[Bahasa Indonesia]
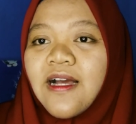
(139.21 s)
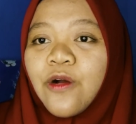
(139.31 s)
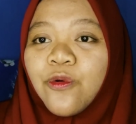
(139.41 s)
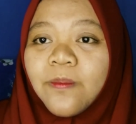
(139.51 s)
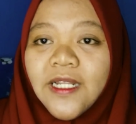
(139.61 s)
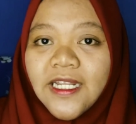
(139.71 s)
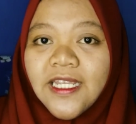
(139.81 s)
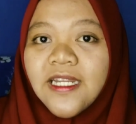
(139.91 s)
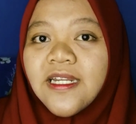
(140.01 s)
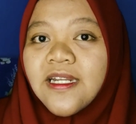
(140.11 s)
aku
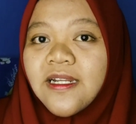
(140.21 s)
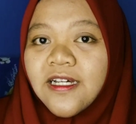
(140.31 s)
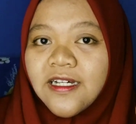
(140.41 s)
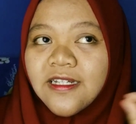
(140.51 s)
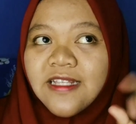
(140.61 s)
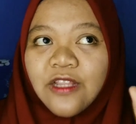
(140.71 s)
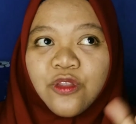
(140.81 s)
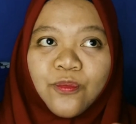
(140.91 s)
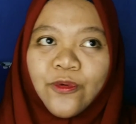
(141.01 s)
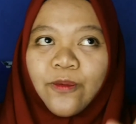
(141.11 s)
beli e,
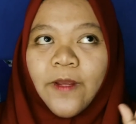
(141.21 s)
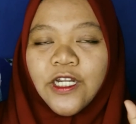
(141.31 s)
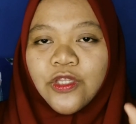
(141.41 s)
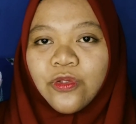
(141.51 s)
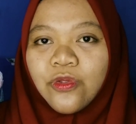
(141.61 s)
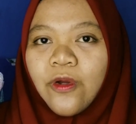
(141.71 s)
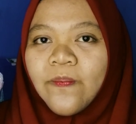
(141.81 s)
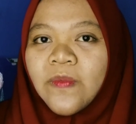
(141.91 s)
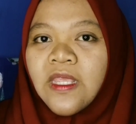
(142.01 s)
satu pulpen itu tuh